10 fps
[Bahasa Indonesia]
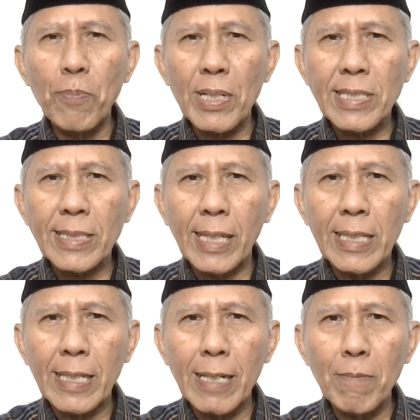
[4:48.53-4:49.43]

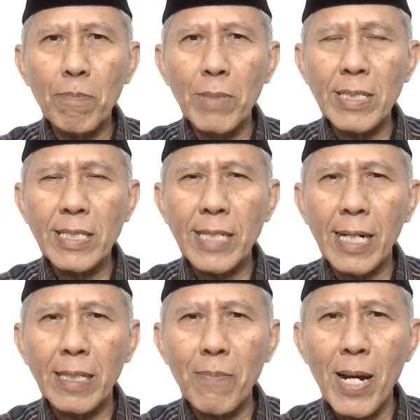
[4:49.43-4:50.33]
persaingan
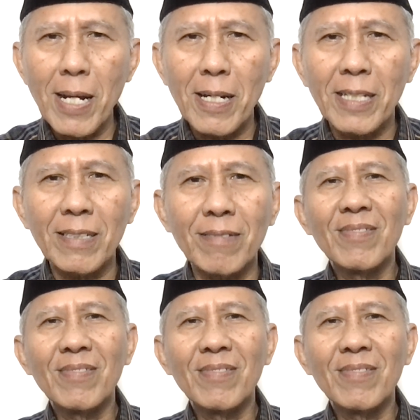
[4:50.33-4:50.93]
mencari makan.